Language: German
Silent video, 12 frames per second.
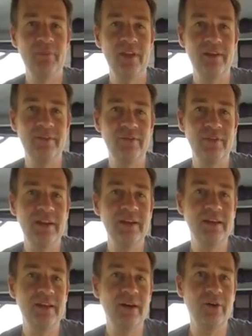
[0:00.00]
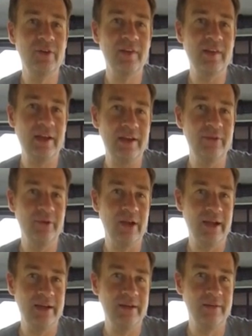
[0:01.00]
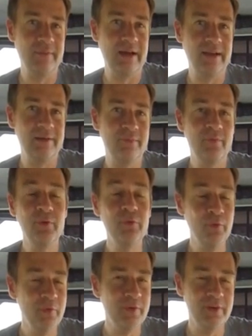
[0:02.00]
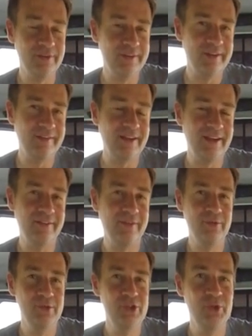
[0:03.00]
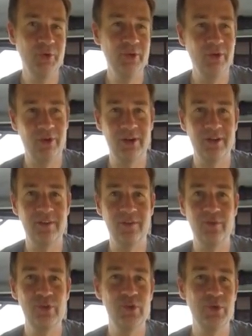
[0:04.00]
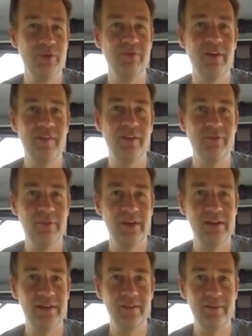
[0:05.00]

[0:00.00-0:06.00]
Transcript: dann werdet ihr auch das eine oder andere Mal zu Fuß unterwegs sein, zu schönen Orten, zu schönen Wasserfällen,